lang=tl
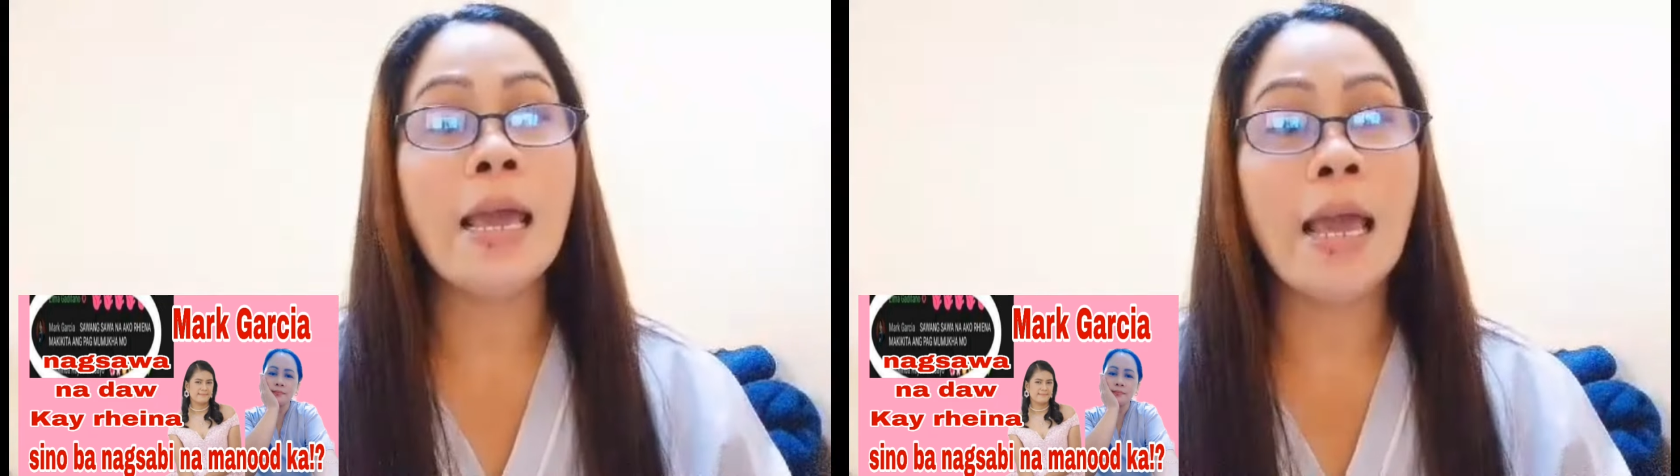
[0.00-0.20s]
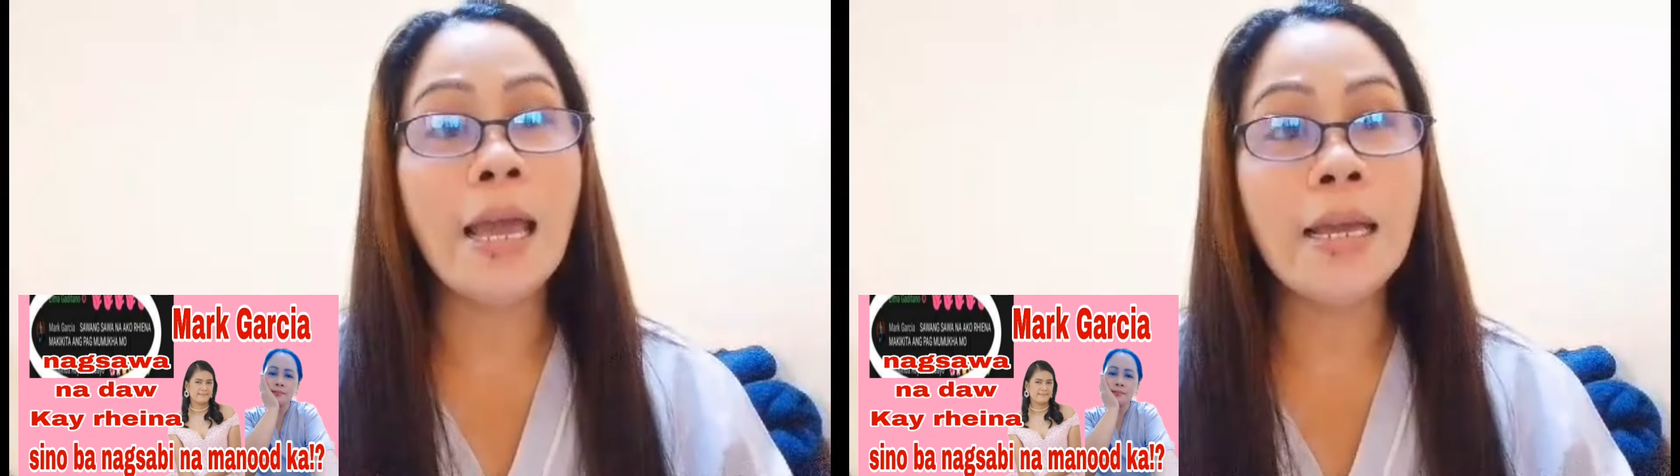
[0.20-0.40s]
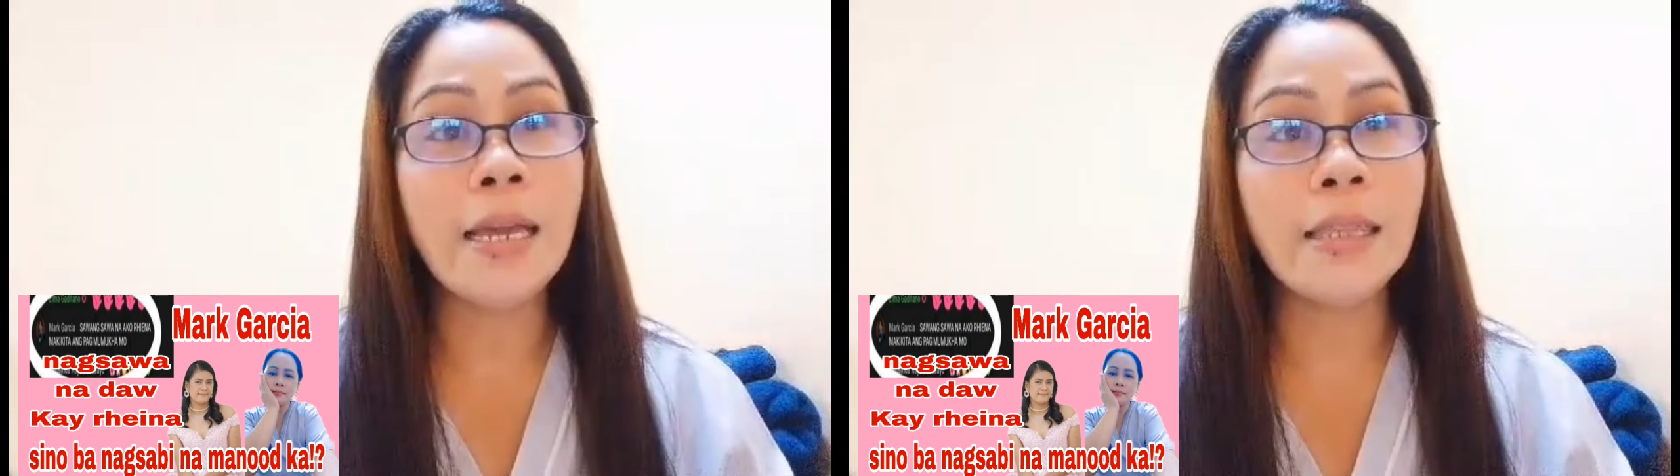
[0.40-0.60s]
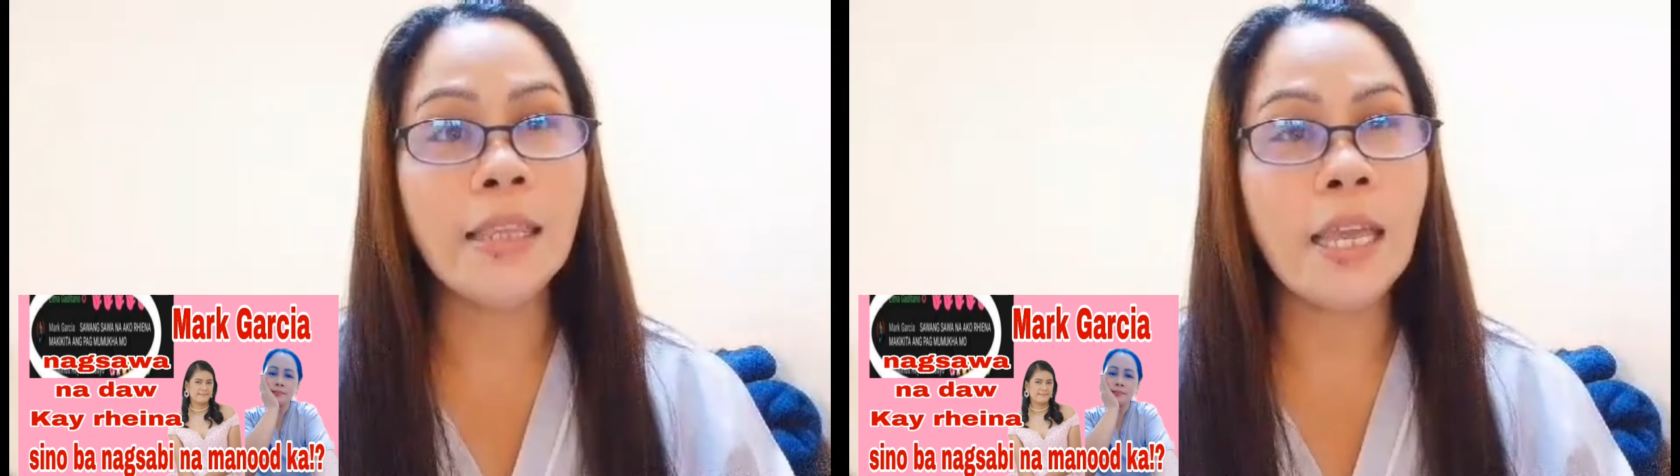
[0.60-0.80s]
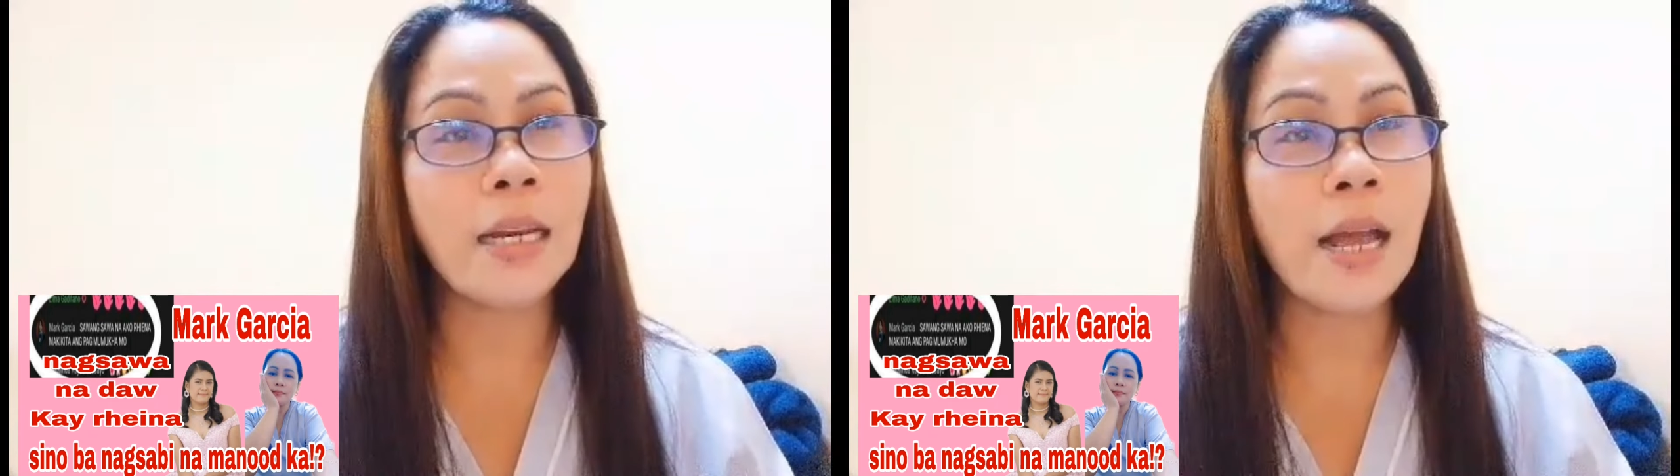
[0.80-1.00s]

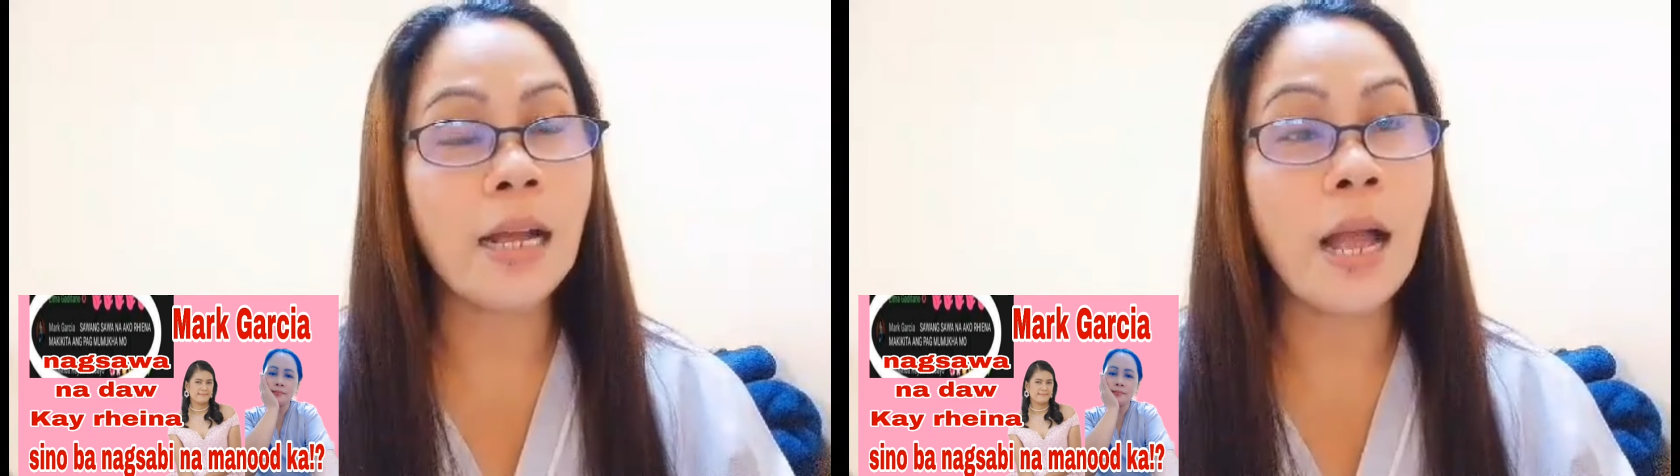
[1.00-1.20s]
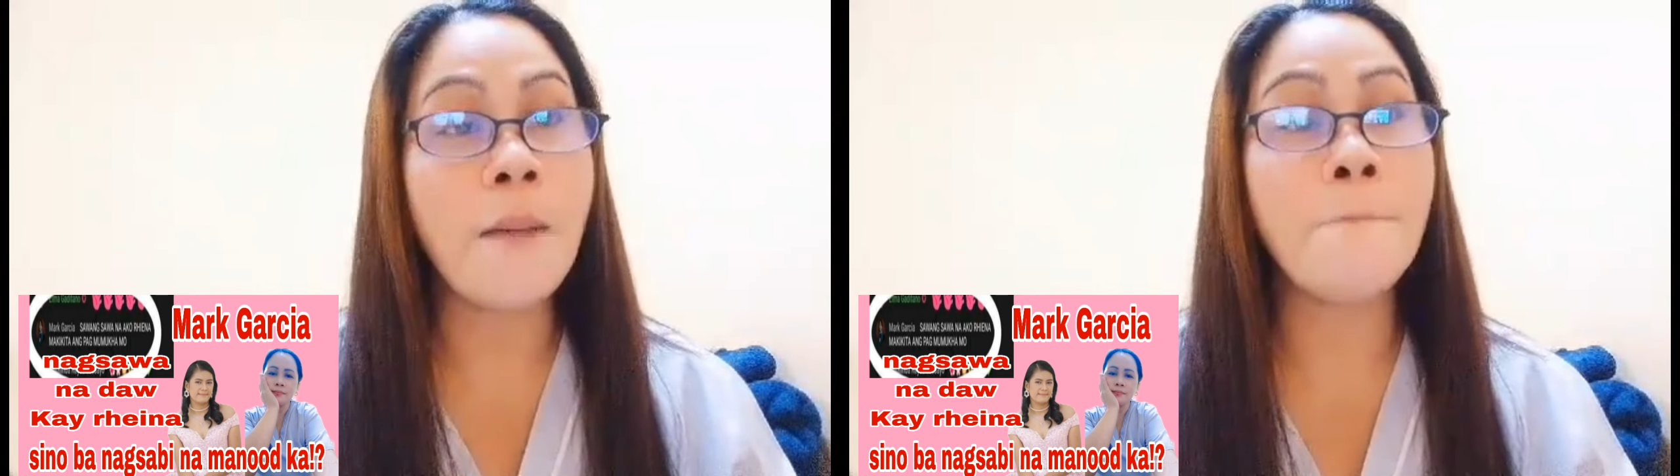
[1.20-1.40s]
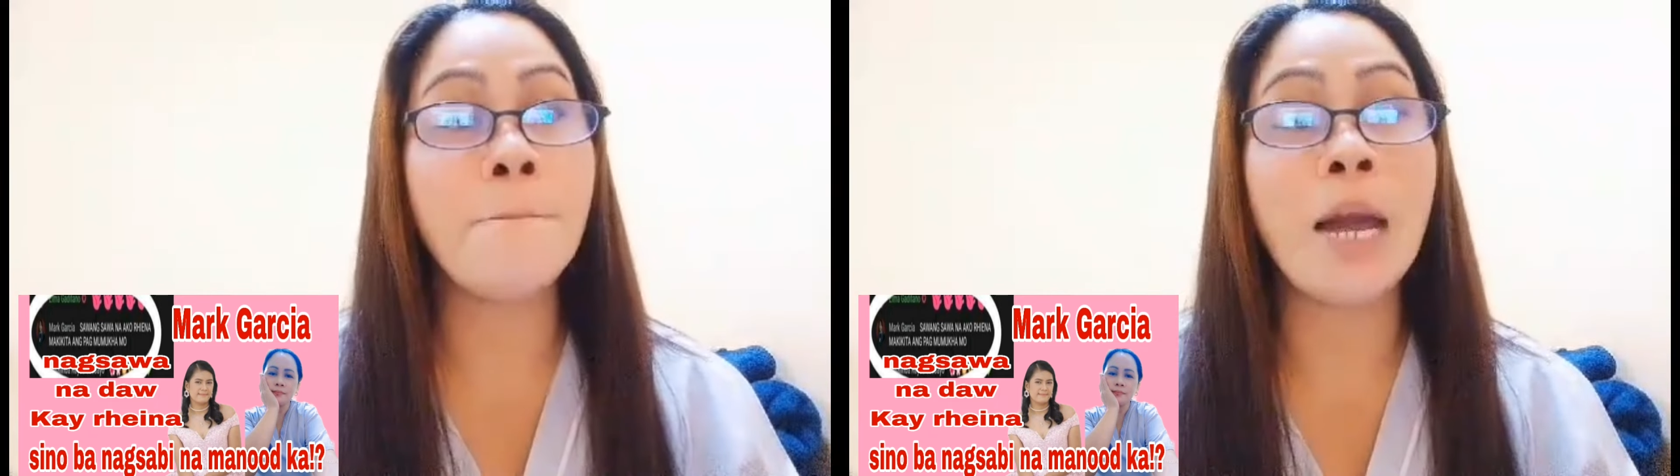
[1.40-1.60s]
Enggitira kang